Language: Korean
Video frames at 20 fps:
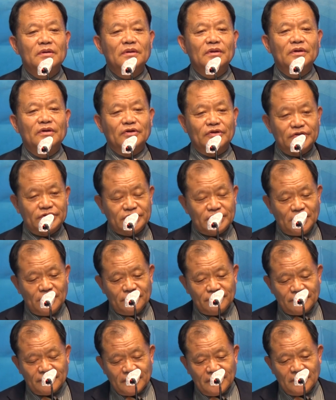이것이
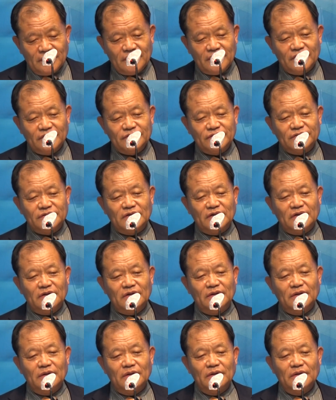우리
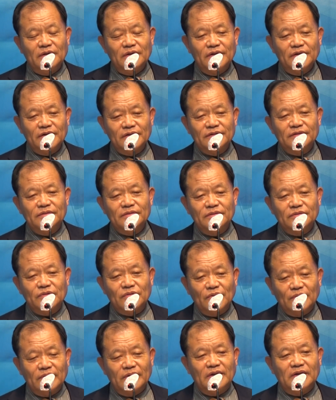현실 현
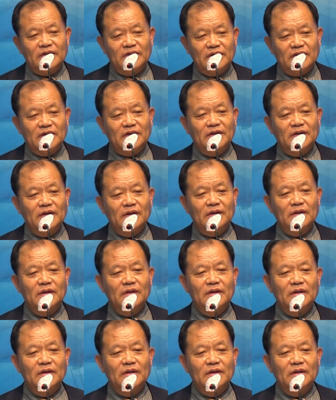교회의